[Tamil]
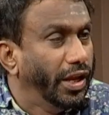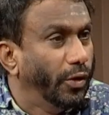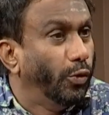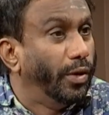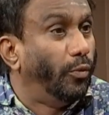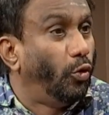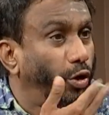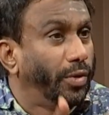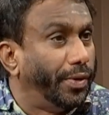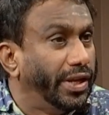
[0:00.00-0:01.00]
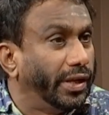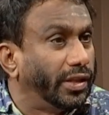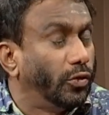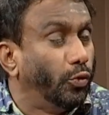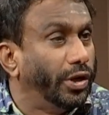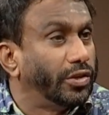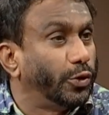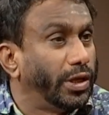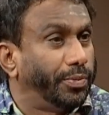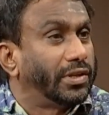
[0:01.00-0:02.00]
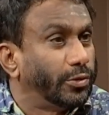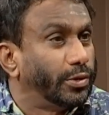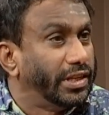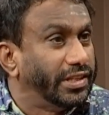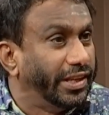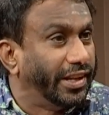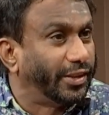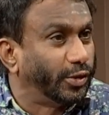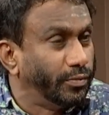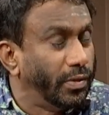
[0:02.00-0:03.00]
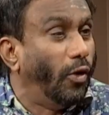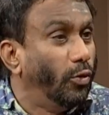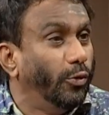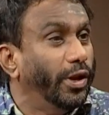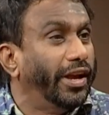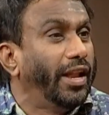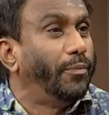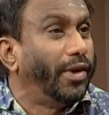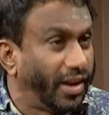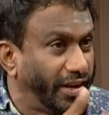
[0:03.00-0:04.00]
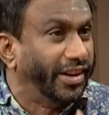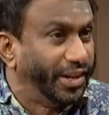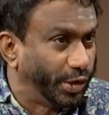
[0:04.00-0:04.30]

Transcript: நீ உன்னை மோல்டு பண்ணிக்கிறதுக்கும் உன்னை சுய பரிசோதனை செய்யறதுக்கும் அவங்க உன்னை ஹெல்ப் பண்றாங்கன்னு